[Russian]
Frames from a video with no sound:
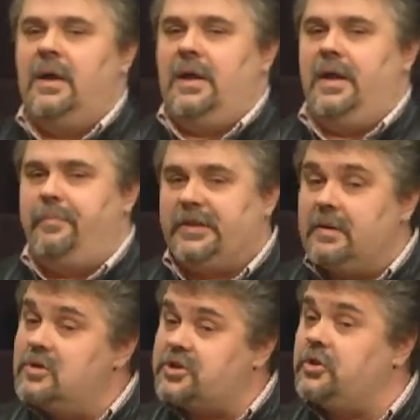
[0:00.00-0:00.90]
и
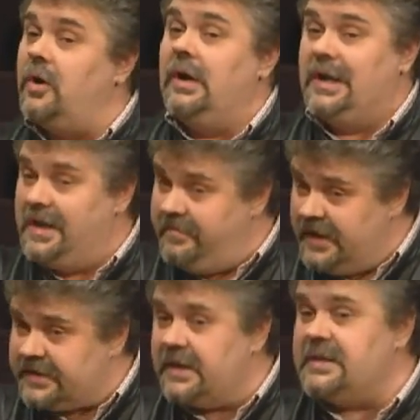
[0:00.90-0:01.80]
потому что
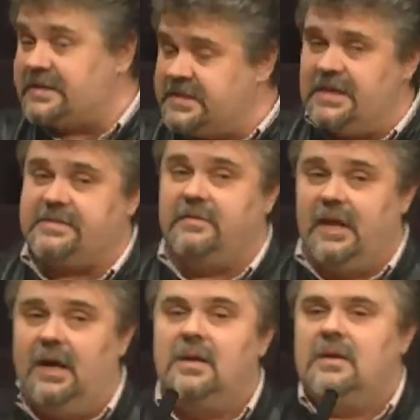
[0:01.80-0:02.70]
левиты,
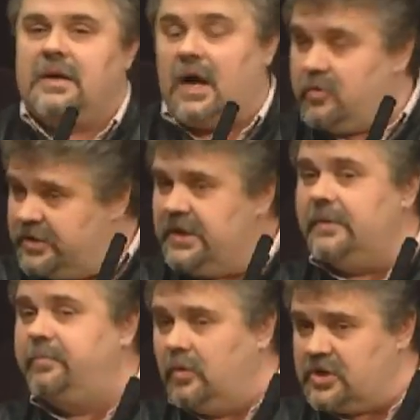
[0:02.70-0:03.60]
естественно, как
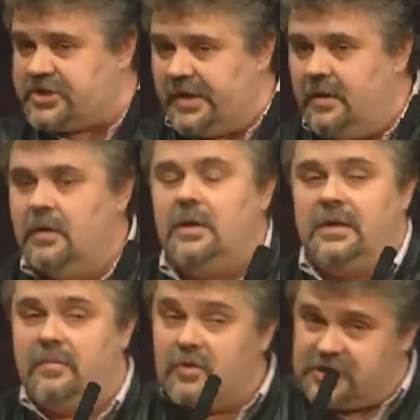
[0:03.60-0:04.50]
удел Божий,
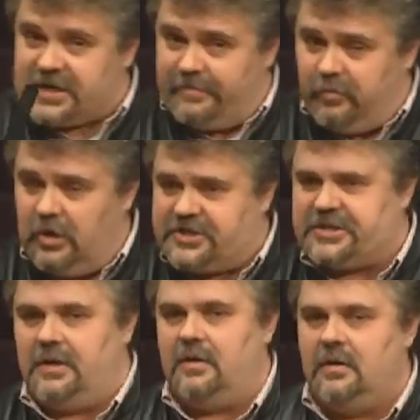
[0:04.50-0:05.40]
немножко
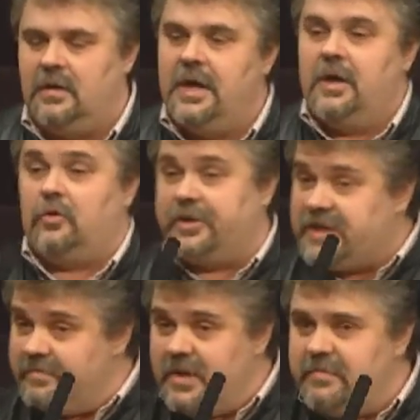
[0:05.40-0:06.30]
больше. Но
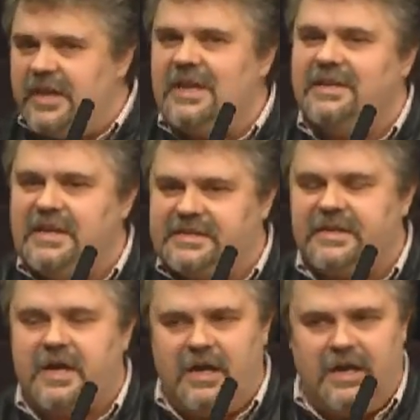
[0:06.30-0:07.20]
тем не менее
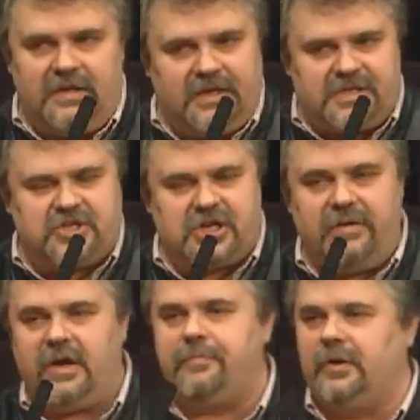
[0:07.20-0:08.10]
10 колен этот
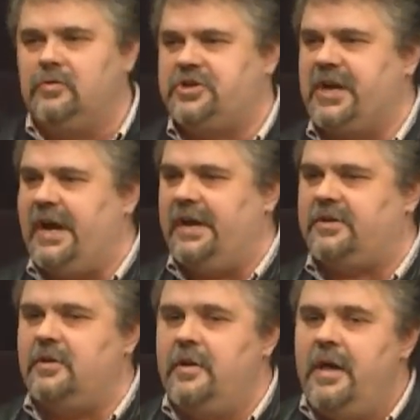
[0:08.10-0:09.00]
человек
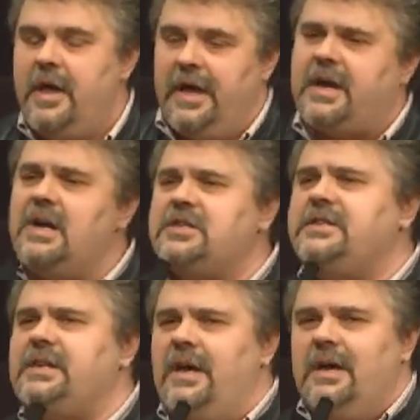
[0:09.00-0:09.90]
получает. И
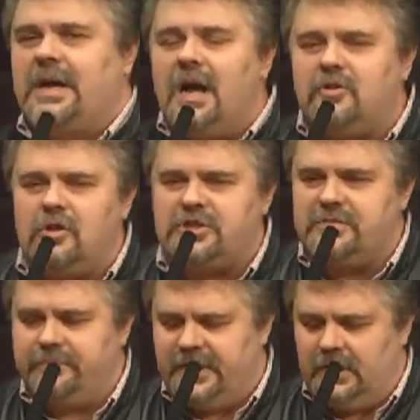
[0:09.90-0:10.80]
кажется, как
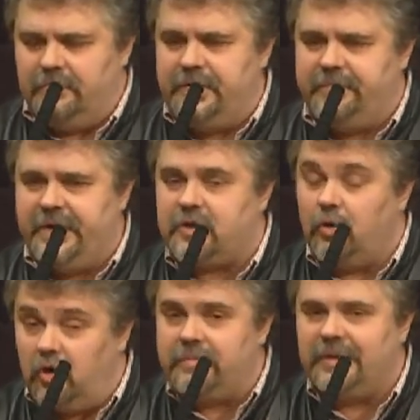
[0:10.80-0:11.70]
должен был бы быть
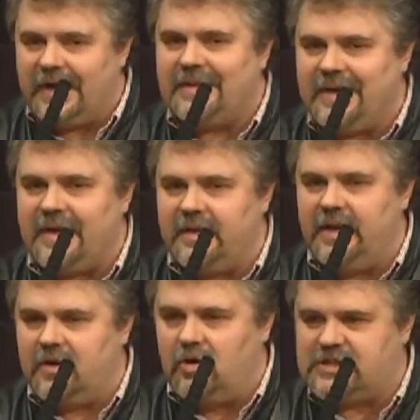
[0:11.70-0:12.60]
он благодарен
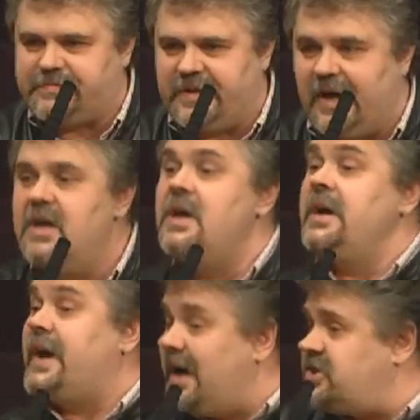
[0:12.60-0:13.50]
для Господа,
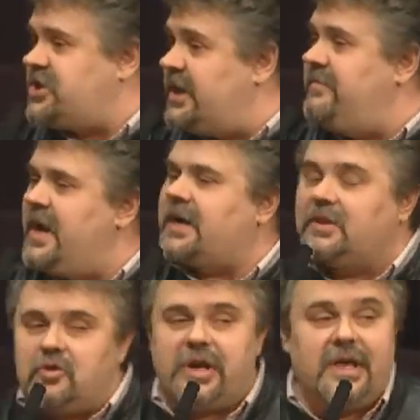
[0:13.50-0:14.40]
как человек,
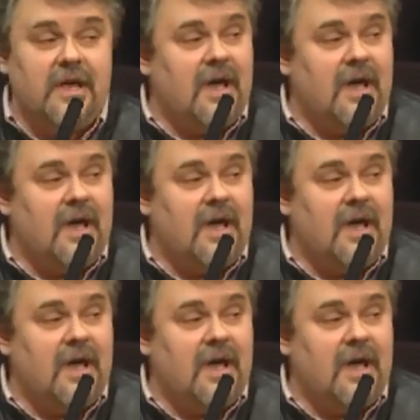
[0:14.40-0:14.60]
который